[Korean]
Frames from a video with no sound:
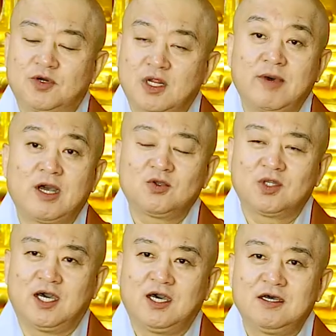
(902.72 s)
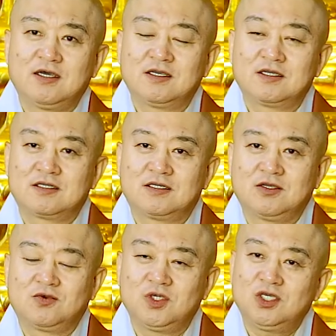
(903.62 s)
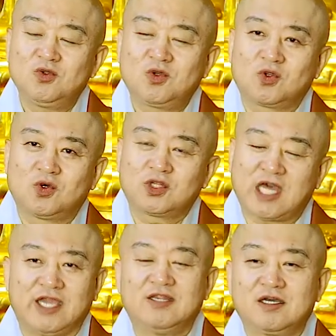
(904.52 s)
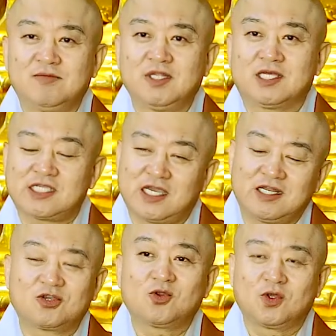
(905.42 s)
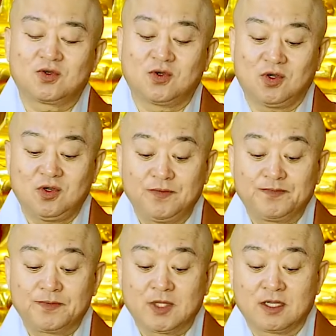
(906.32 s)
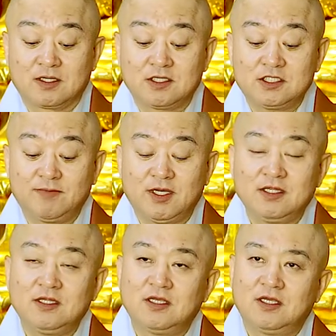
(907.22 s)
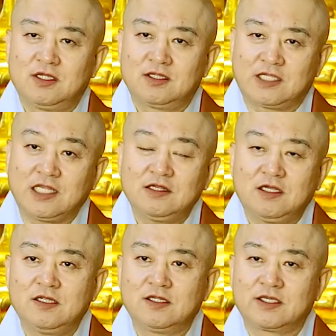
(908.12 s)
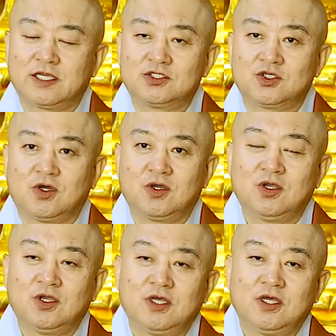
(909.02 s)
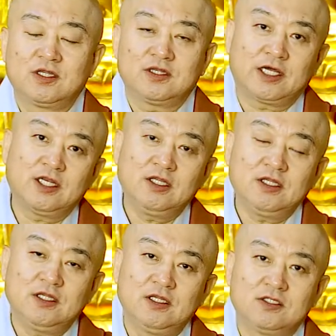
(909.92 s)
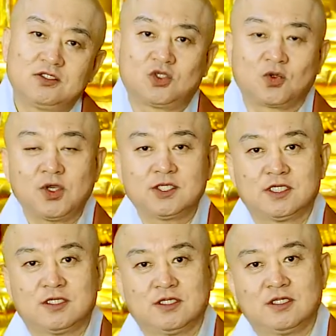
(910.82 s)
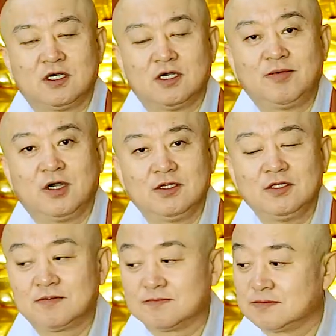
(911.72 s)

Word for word: 브라만교나 그리고 힌두교도 다 있는 겁니다. 자연나교도 있고 그렇지만 단 틀리는 게 있죠. 다른 종교에서는 업은